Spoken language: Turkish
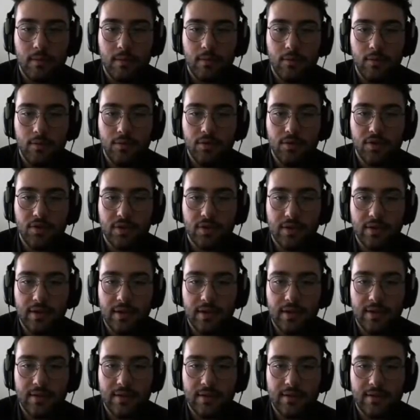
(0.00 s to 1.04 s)
Onun
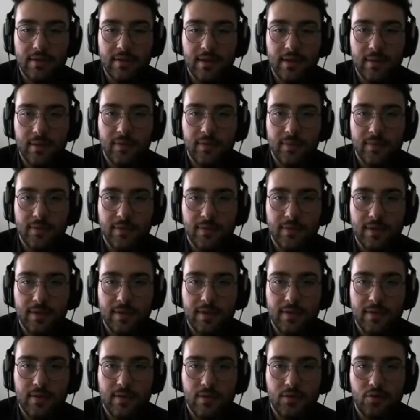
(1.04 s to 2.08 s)
dışında sniper'ımız var.
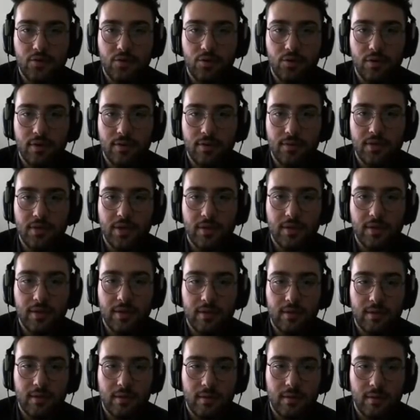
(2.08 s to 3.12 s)
Şurada da bir şey var.